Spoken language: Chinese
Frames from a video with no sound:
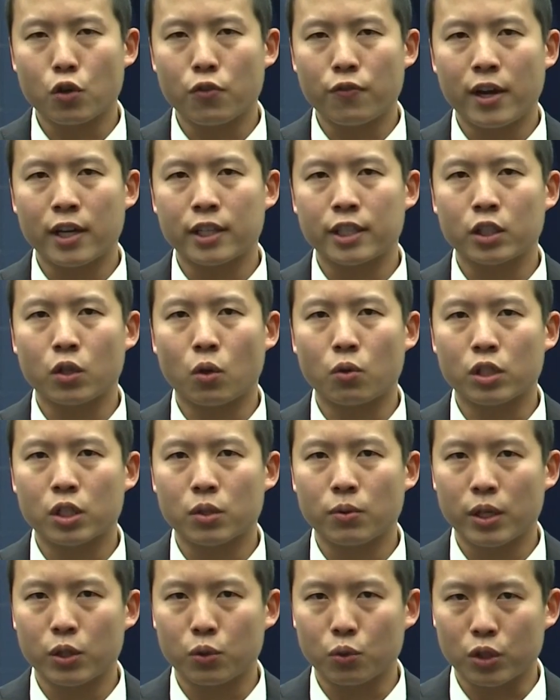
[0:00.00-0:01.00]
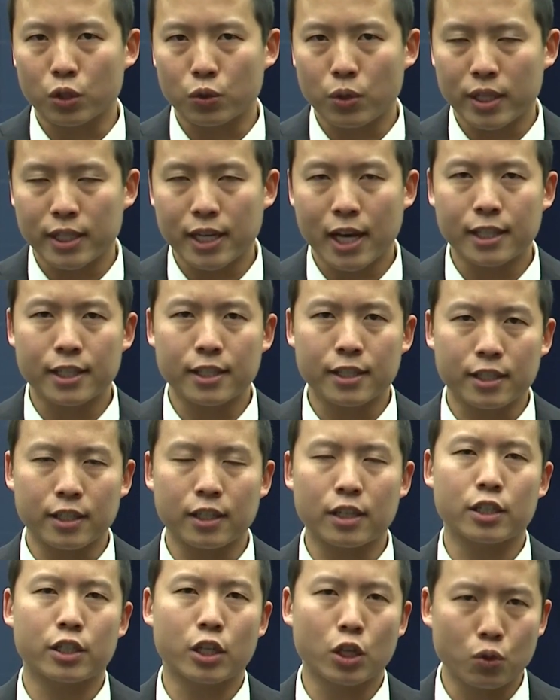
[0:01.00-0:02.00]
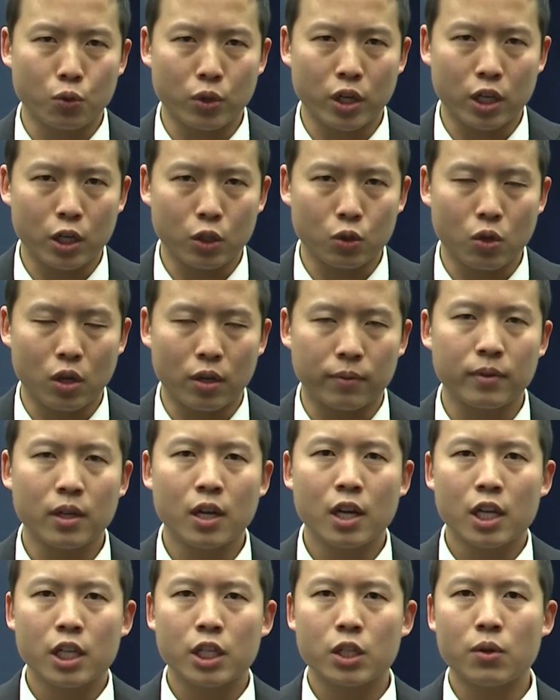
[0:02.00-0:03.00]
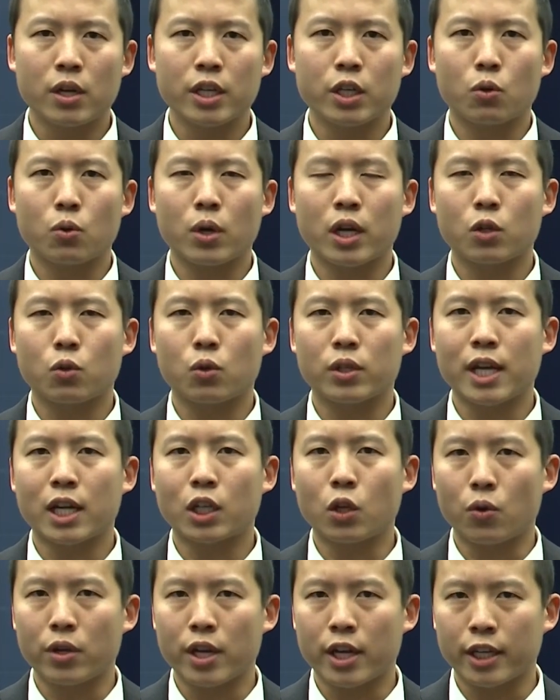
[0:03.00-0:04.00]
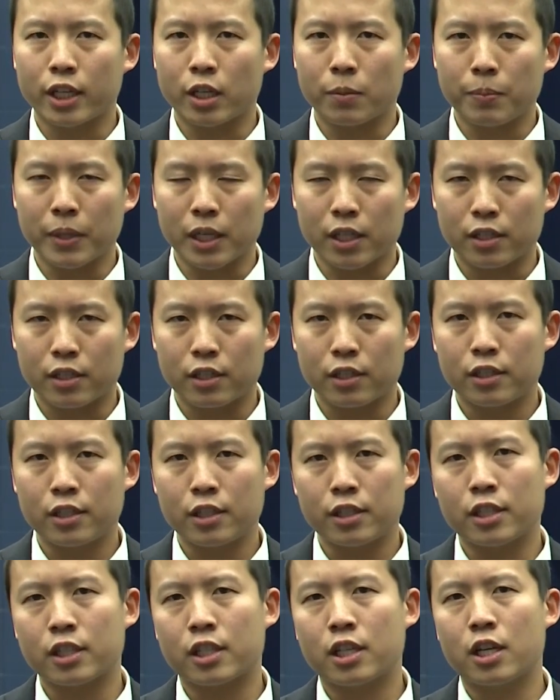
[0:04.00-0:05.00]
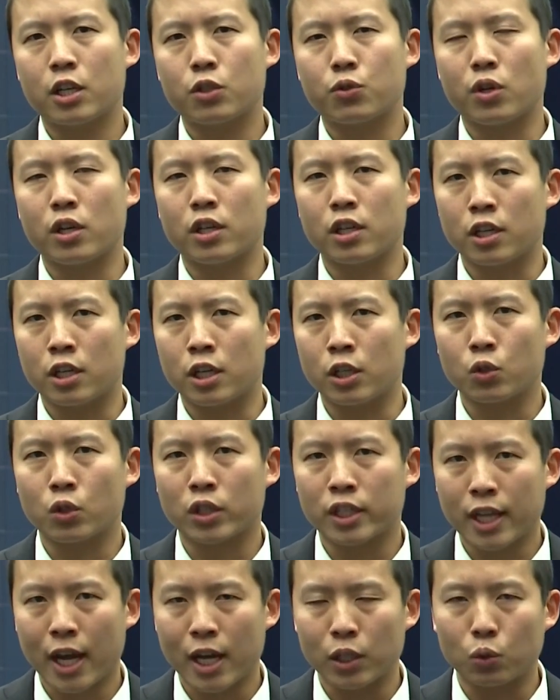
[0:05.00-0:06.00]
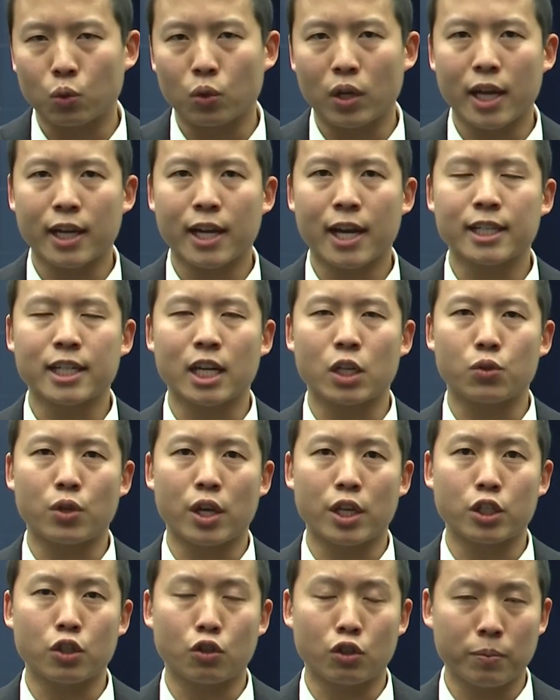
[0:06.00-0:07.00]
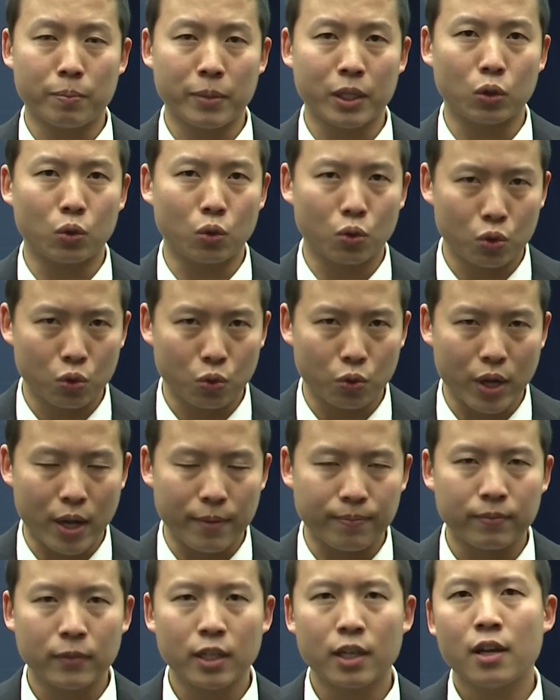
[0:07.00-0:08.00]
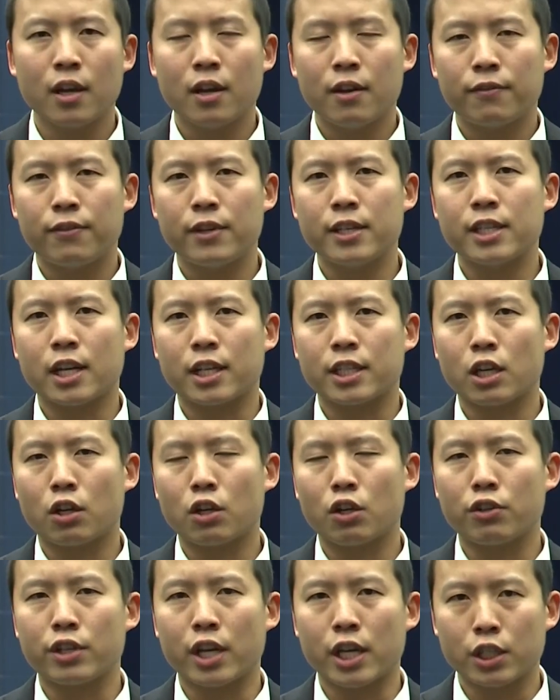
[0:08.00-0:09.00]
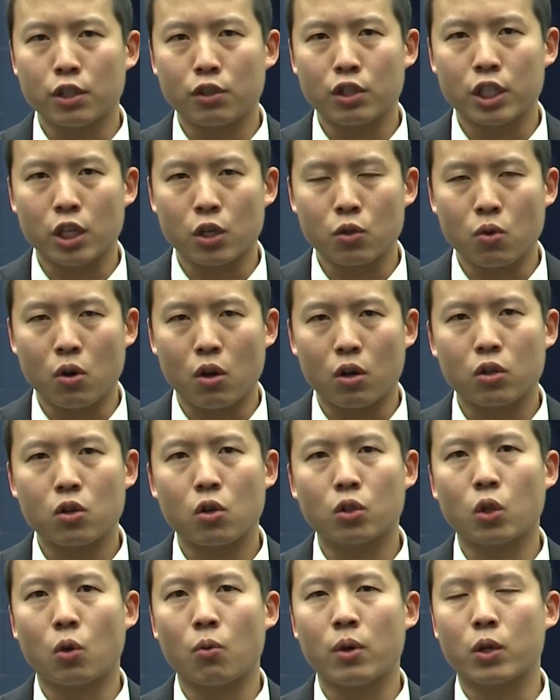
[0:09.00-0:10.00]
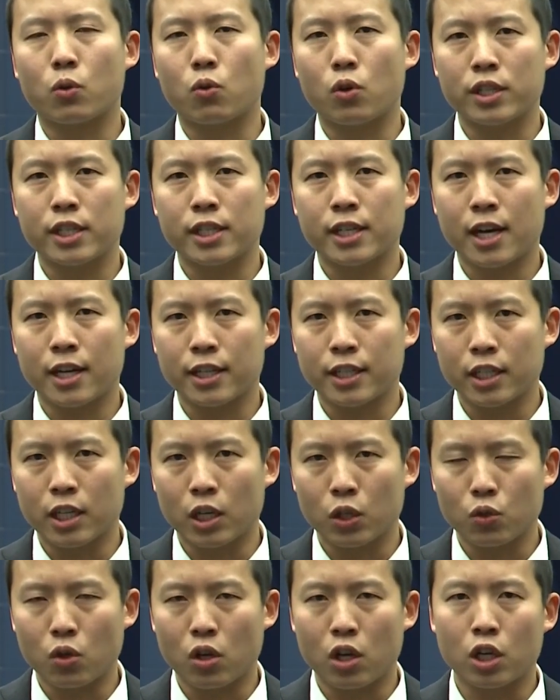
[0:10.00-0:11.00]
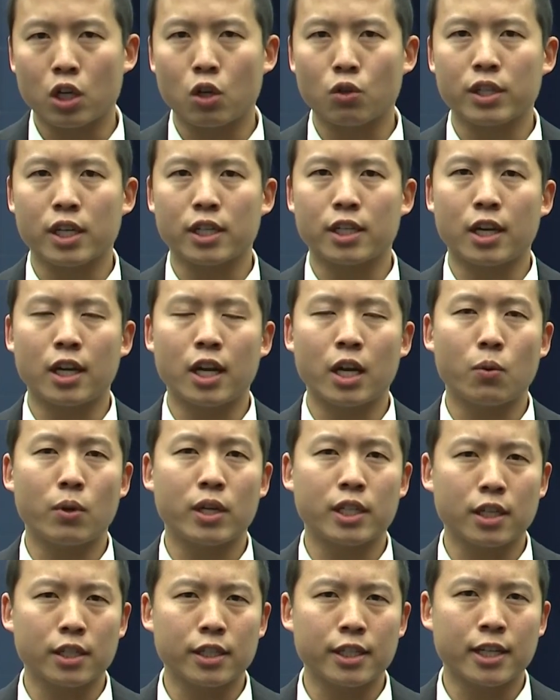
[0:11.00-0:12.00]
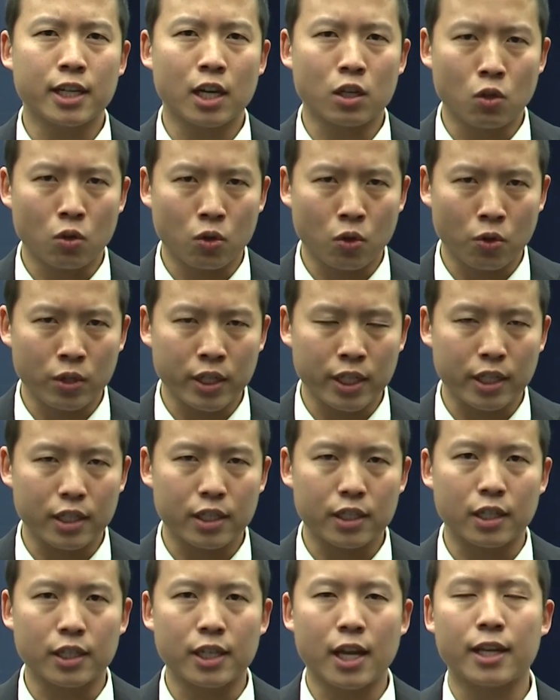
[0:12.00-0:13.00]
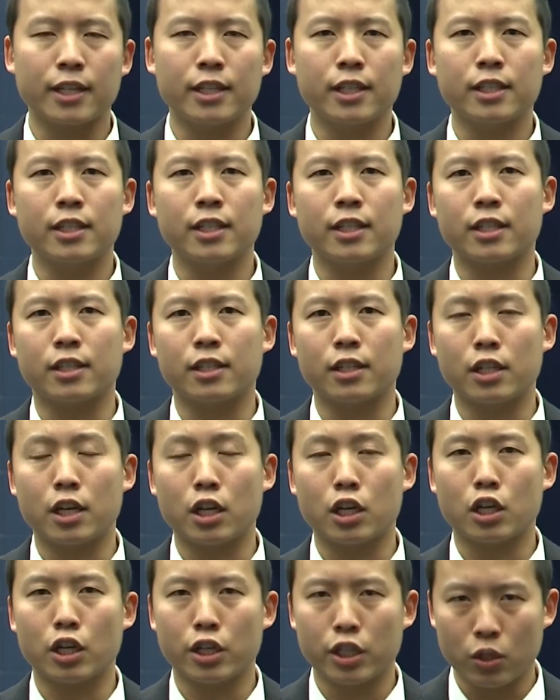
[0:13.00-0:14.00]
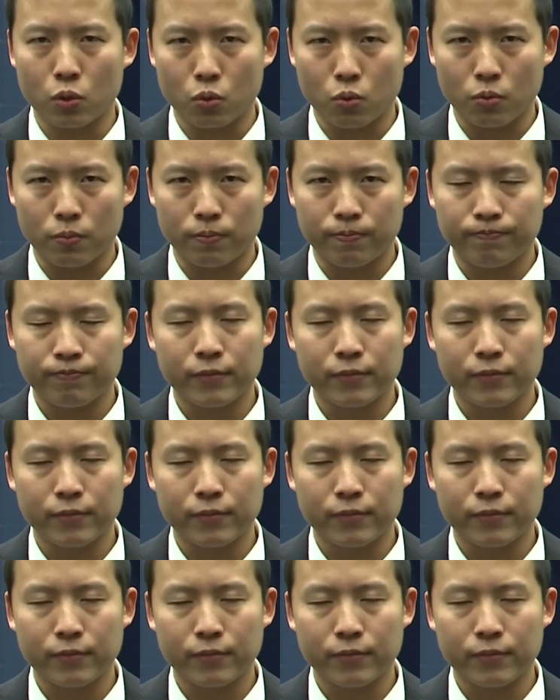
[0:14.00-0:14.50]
中方已经同世卫组织专家进行了深入的合作，希望有关的国家同样也能秉持积极、科学和合作的态度来开展全球的病毒溯源，分享交流研究的成果，共同为国际抗疫合作和构建人类卫生健康共同体承担应尽的责任和义务。